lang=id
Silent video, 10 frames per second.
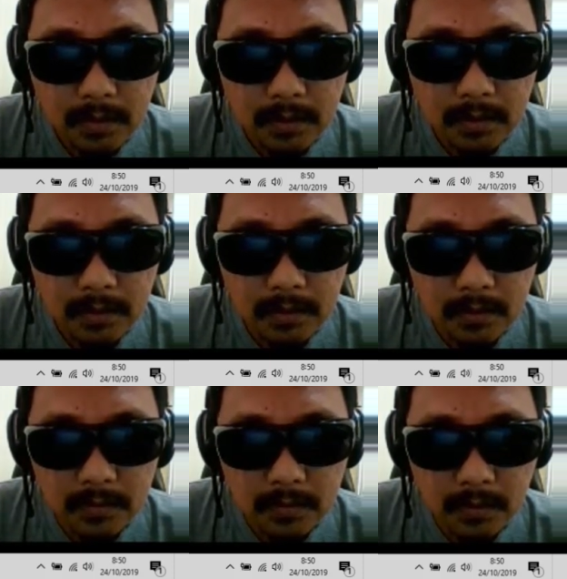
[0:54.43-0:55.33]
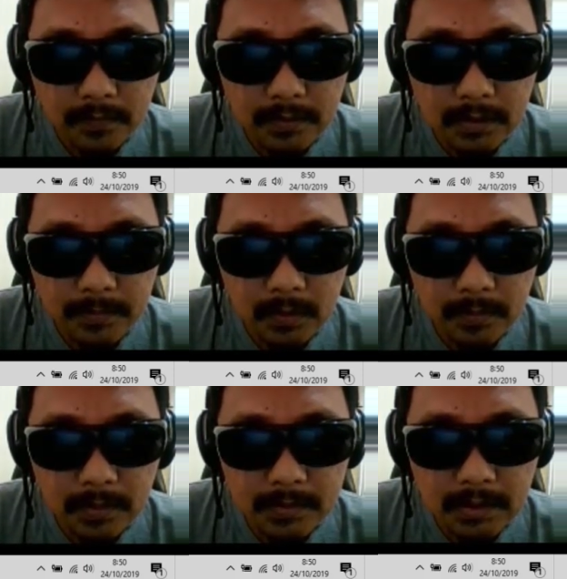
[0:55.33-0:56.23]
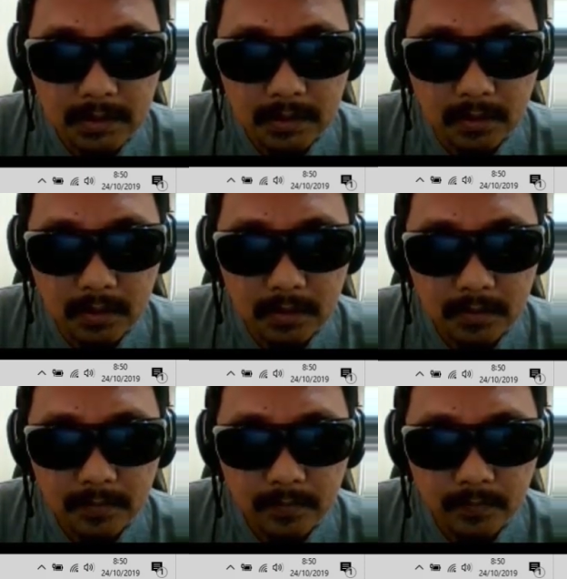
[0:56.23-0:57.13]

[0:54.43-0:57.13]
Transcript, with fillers: atau off ini berubah menjadi on